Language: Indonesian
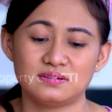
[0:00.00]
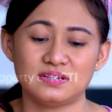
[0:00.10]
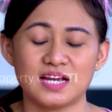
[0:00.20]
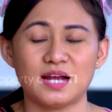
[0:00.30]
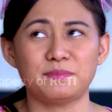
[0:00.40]

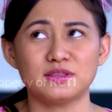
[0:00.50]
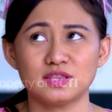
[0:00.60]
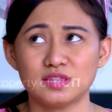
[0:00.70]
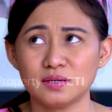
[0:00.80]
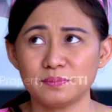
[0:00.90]
Ya nggak
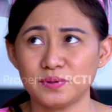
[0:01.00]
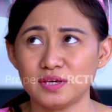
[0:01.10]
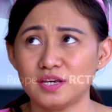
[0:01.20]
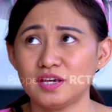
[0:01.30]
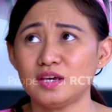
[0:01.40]
penting,
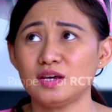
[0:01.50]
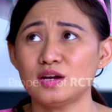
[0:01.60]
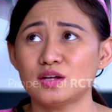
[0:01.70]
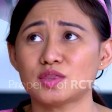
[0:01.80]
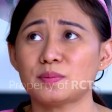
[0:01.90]
Pi
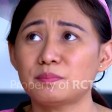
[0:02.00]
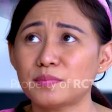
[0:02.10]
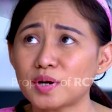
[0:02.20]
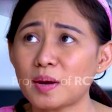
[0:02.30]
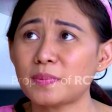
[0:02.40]

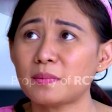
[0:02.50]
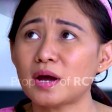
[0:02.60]
temen apa